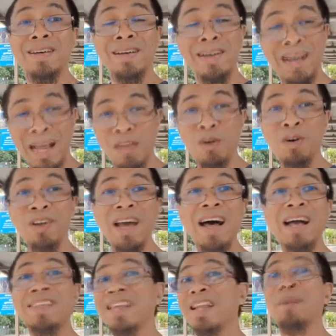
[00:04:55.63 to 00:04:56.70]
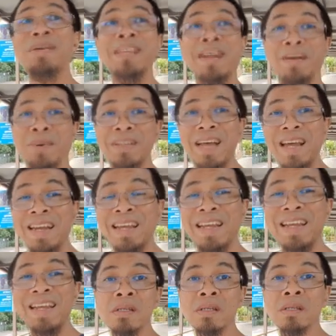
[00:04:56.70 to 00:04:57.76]
ngayon at sa labas sa Ramadan.
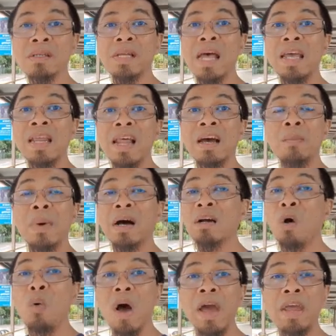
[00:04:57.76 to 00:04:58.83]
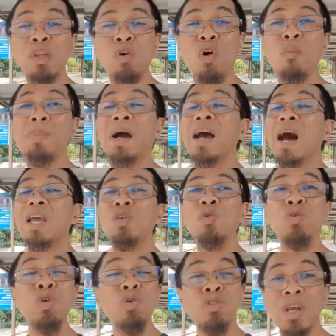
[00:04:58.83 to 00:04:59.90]
Sayang lang ang mga gawain nyo o
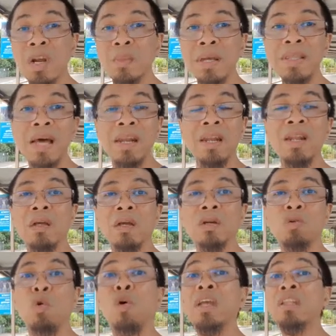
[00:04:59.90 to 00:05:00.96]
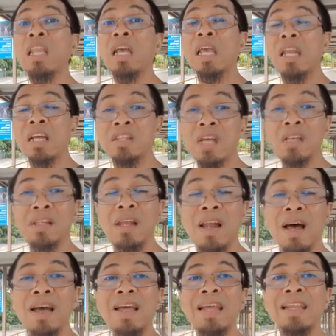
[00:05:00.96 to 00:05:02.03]
pag-aayunin nyo sa Ramadan kung hindi kayo
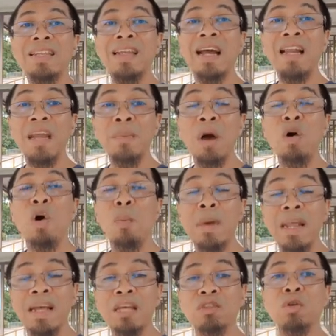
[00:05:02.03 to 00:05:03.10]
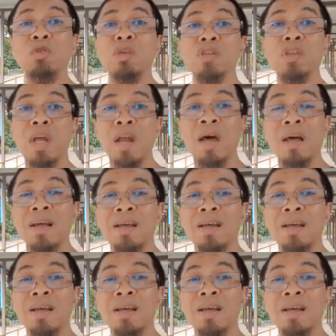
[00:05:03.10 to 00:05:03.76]
nagsasala ng limang obligatoryong sala.